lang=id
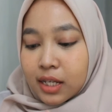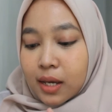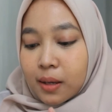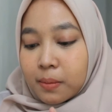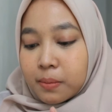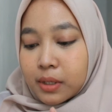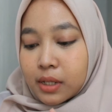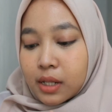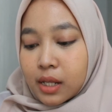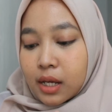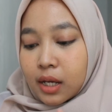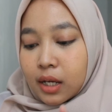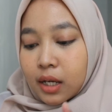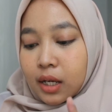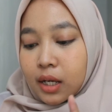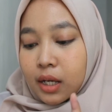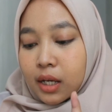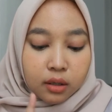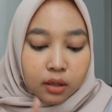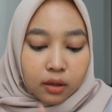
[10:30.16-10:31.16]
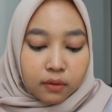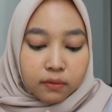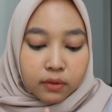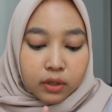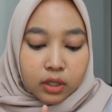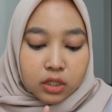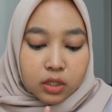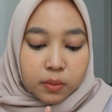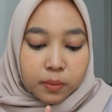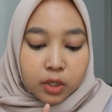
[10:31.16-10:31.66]
dia bilang
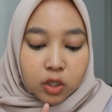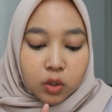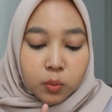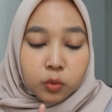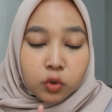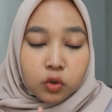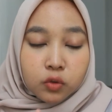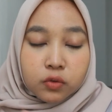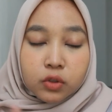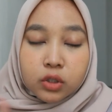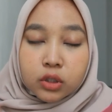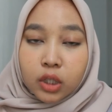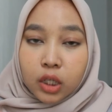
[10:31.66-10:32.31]
coverage medium to full